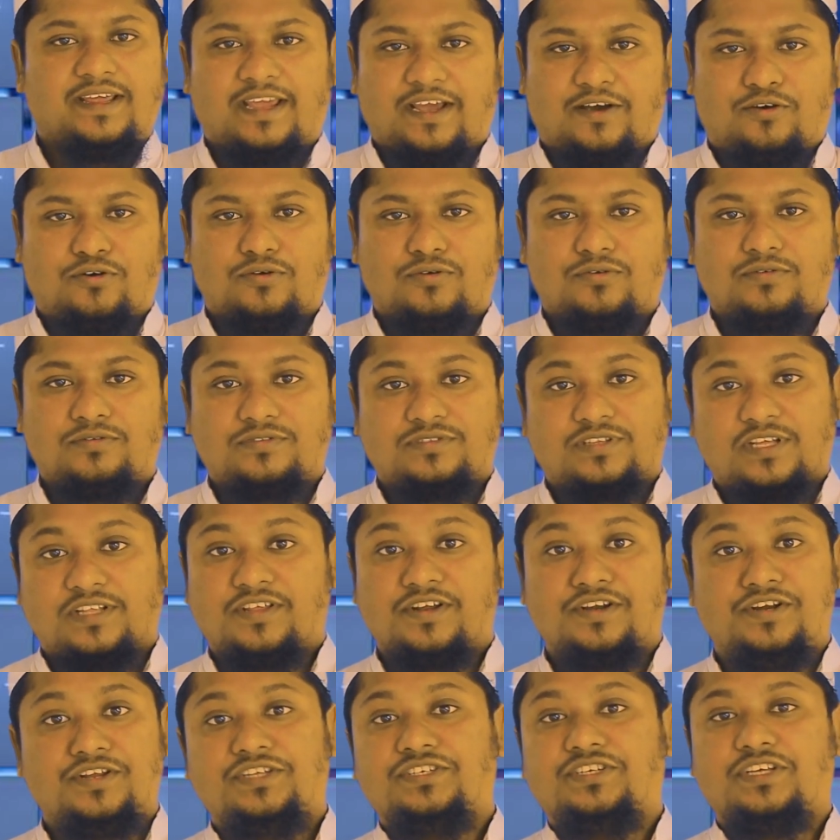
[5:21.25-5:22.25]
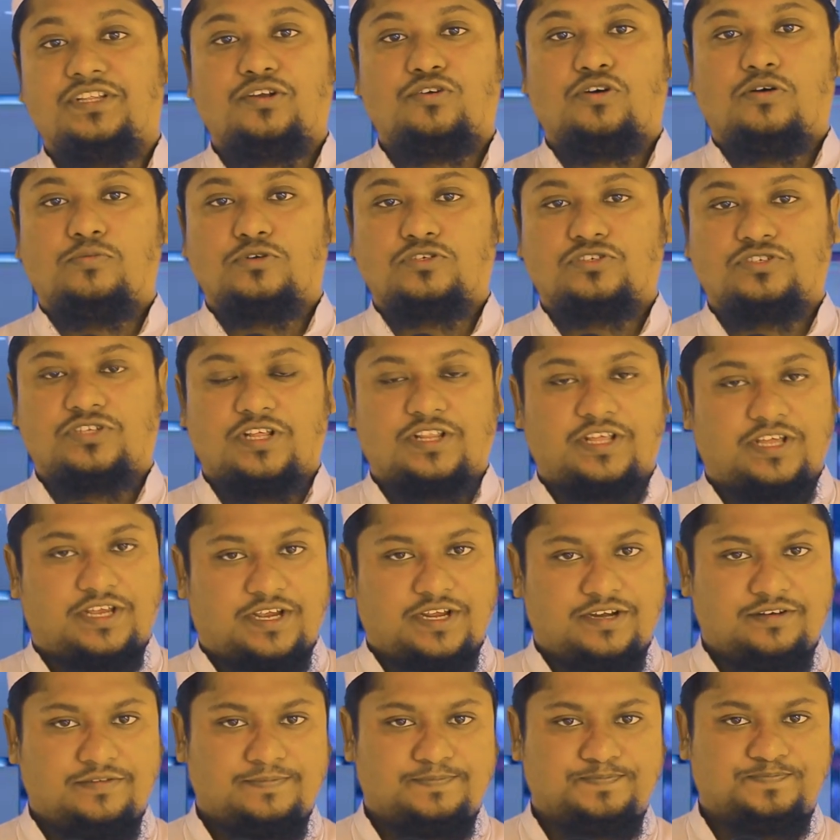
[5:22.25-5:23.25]
এখন তাদের নিজেদের অবস্থা
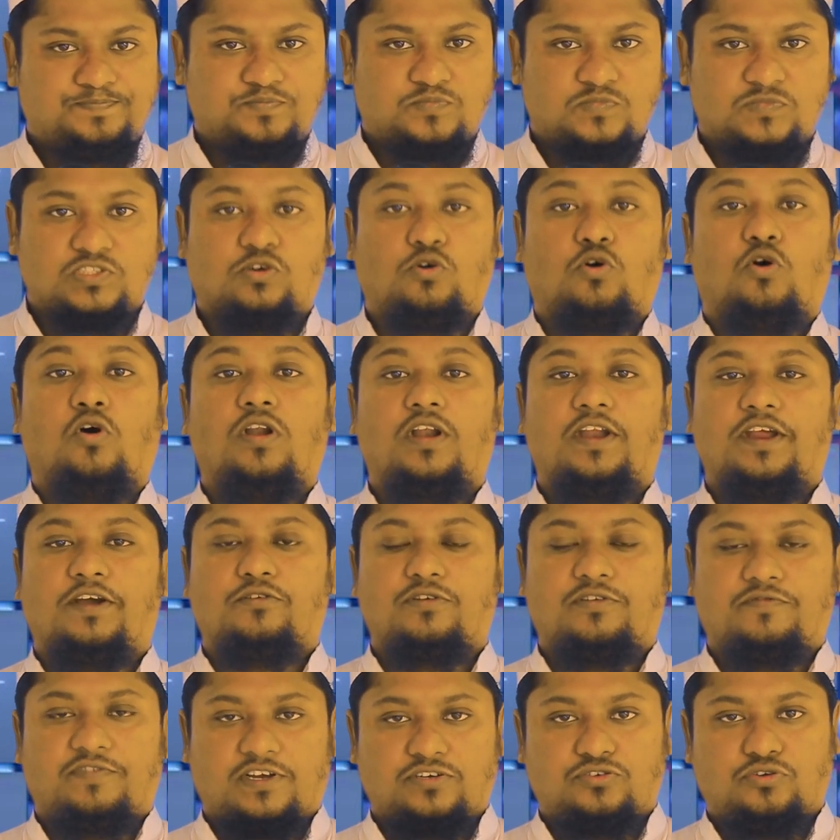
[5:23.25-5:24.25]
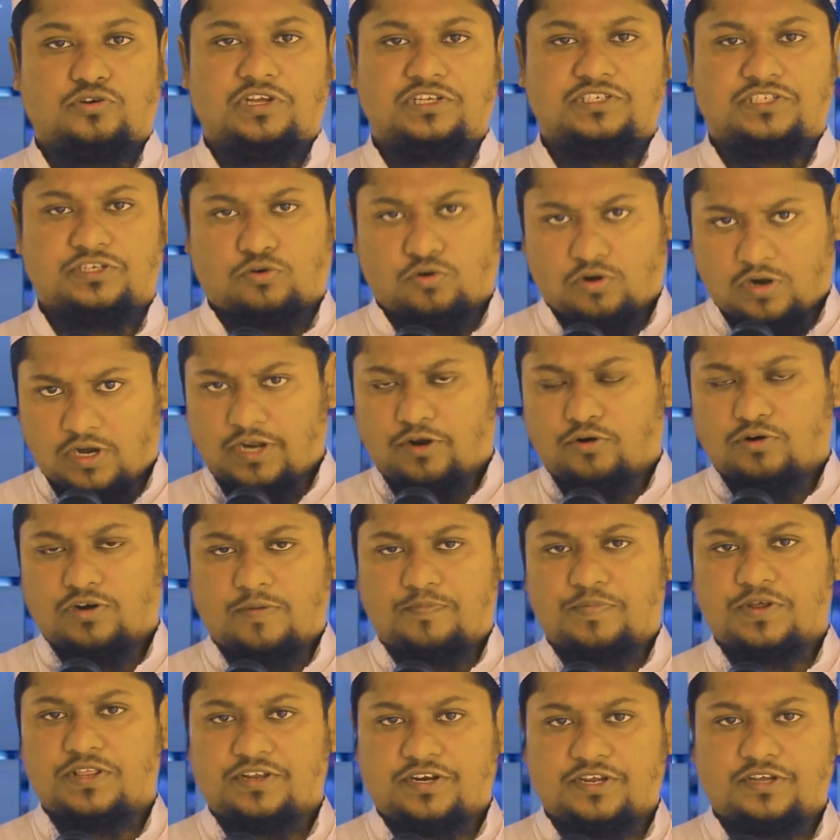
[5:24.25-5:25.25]
দেখেন কল রেকর্ড ফাঁস হয়েছে কল রেকর্ড
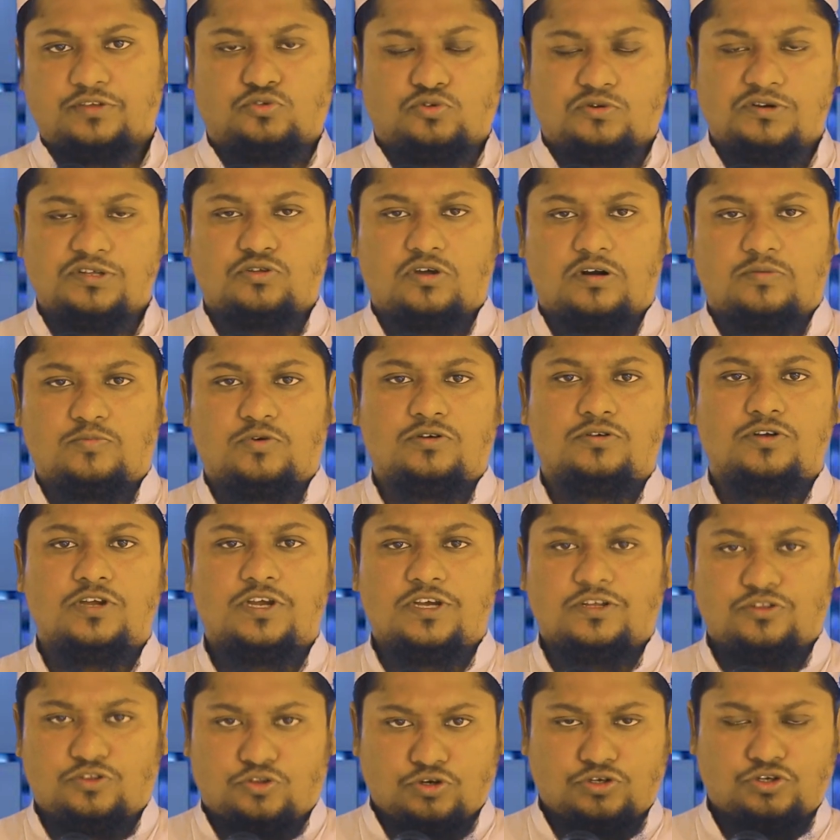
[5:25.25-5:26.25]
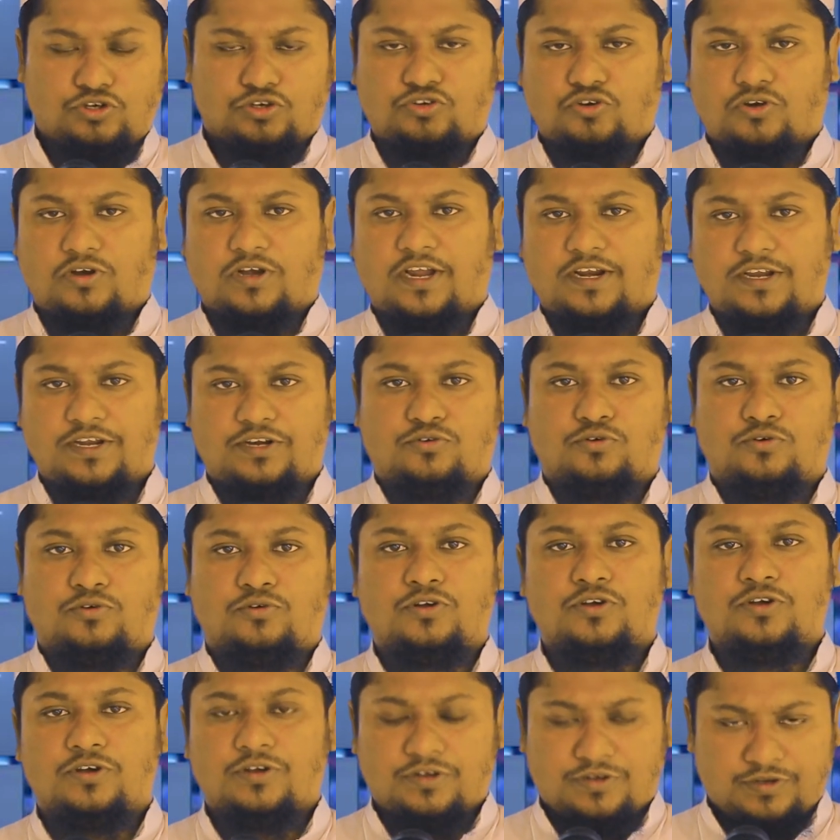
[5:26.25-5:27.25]
আপনাদেরকে তুলে ধরবো ধৈর্য সহকারে একটু
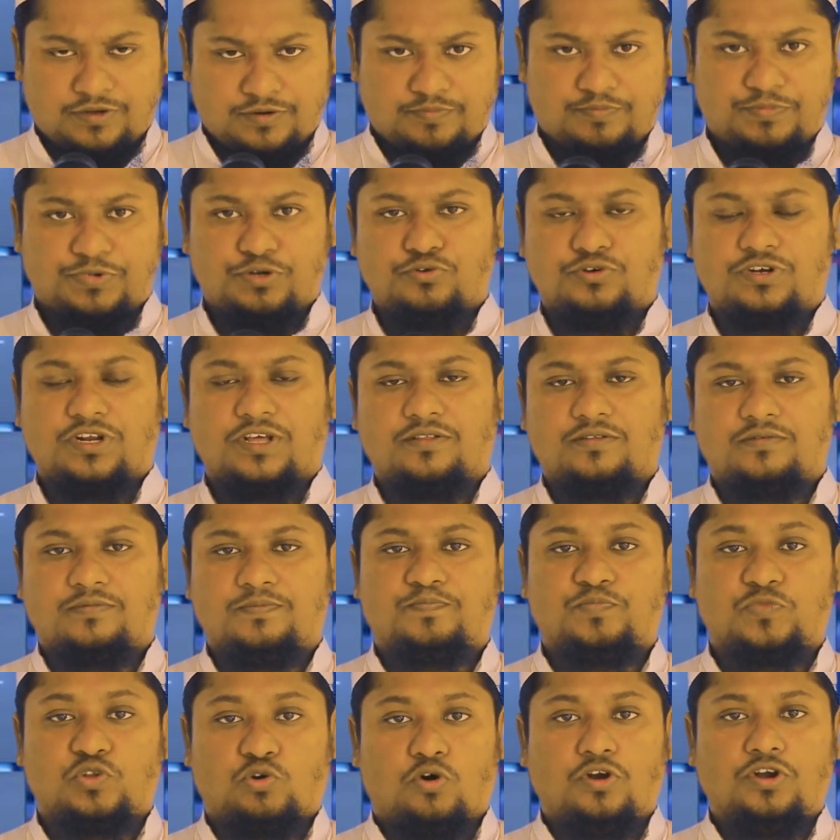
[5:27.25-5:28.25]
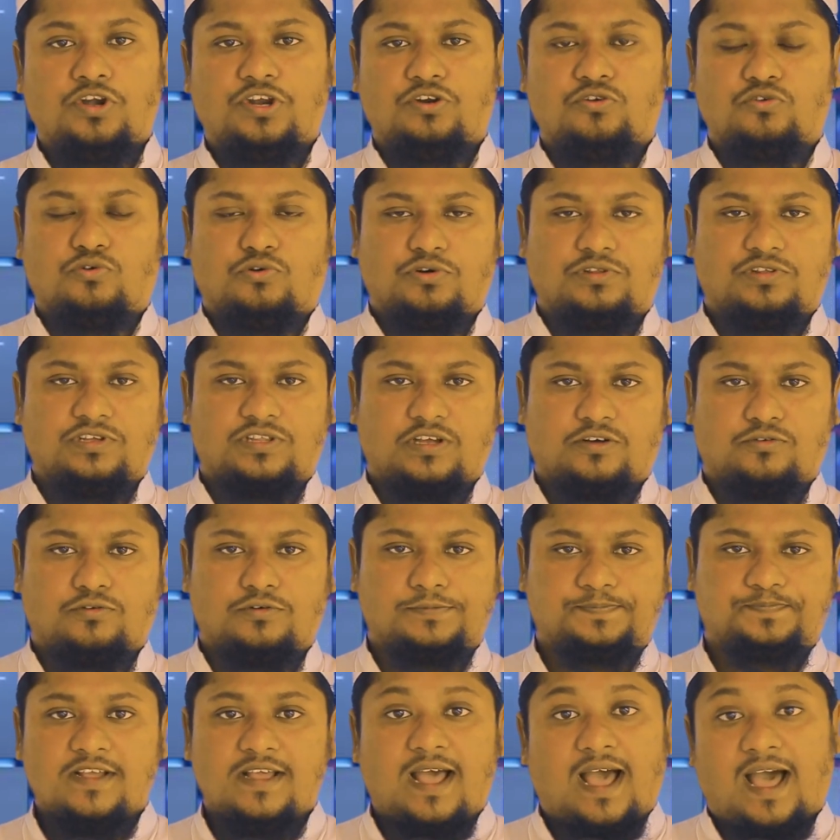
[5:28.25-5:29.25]
ভিডিওটা কন্টিনিউ করতে
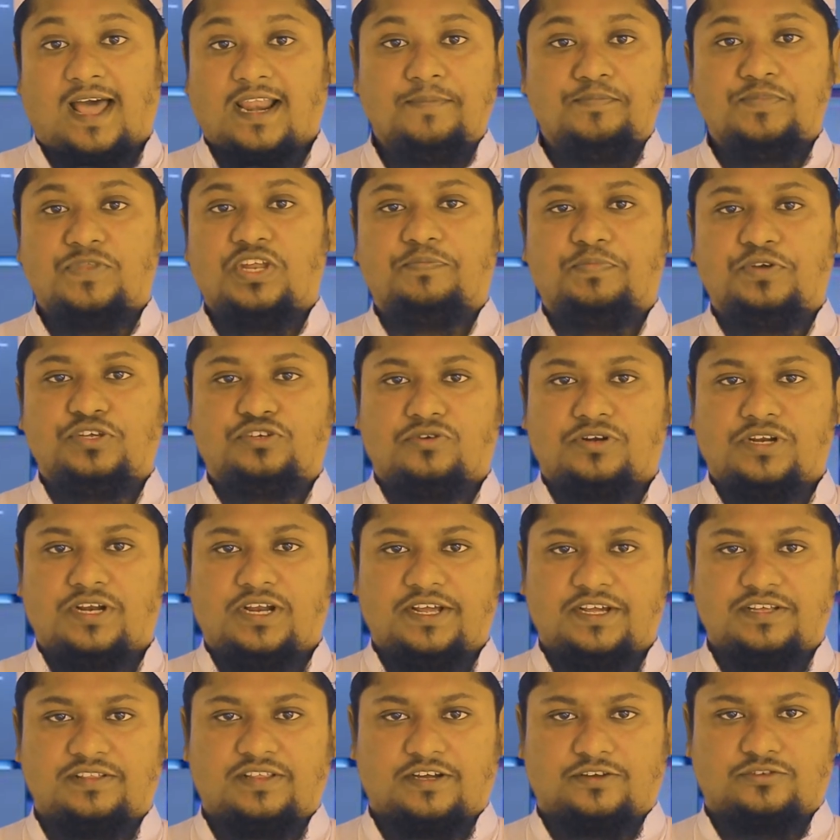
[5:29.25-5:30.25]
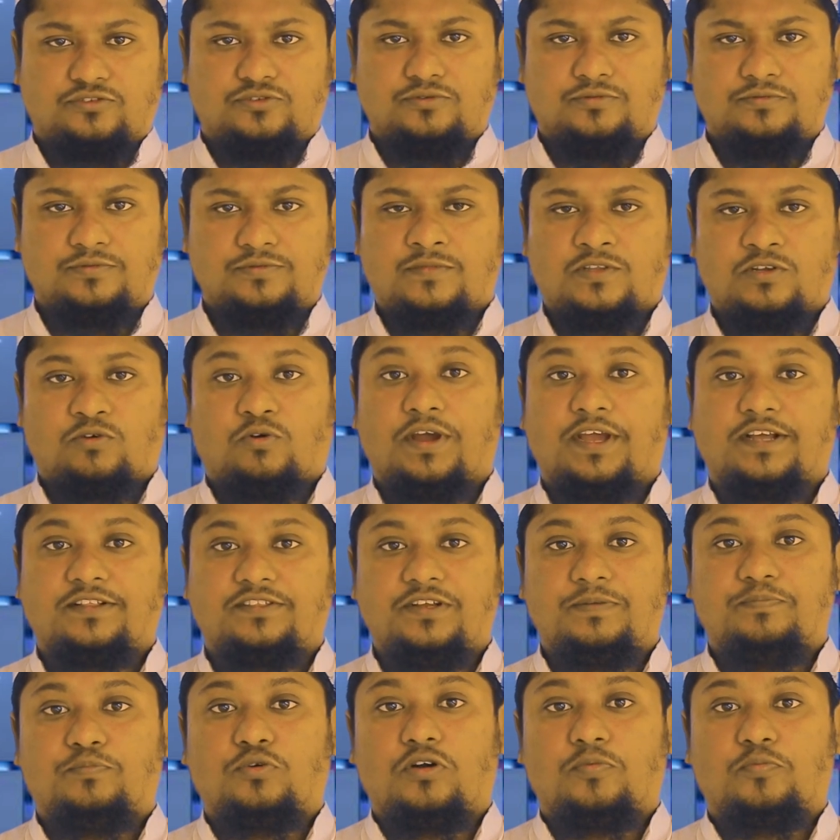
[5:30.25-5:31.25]
থাকুন আলেমদের পিছনে লেগে থাকতো
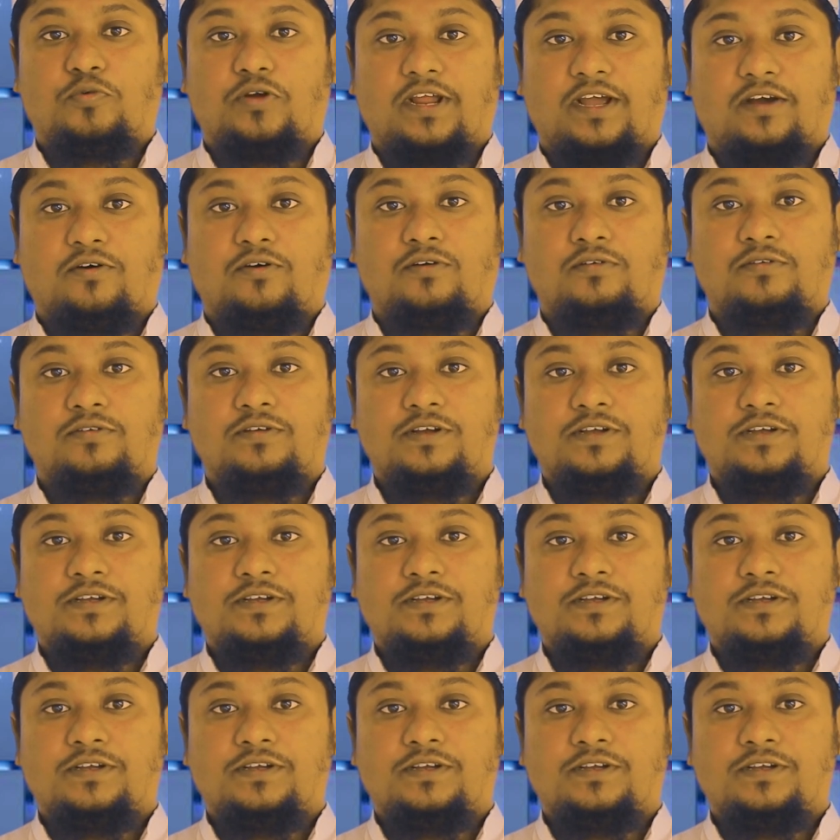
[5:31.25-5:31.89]
কয়েকদিন পর পর এখন